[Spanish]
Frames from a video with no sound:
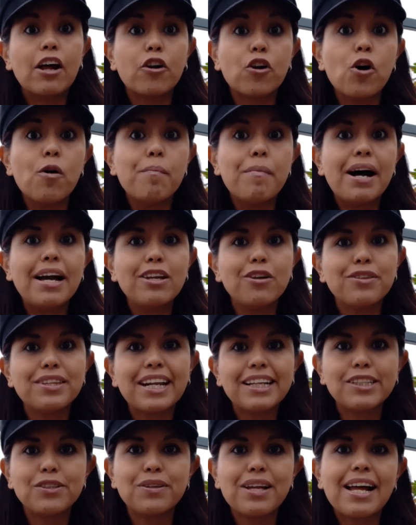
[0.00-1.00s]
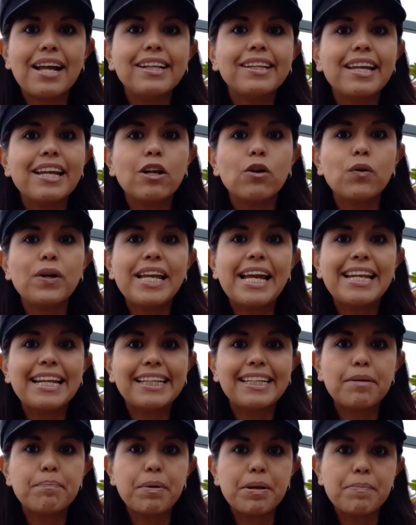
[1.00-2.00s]
Roma y otras ciudades que incluí en
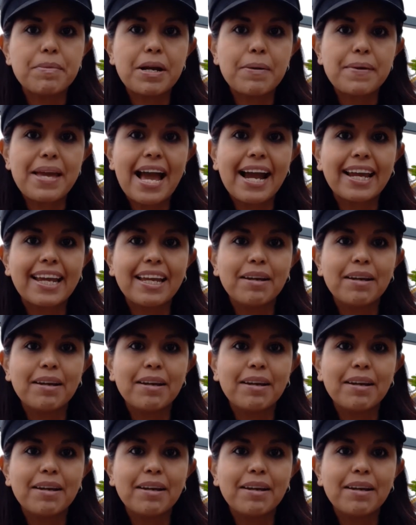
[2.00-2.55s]
ese primer viaje.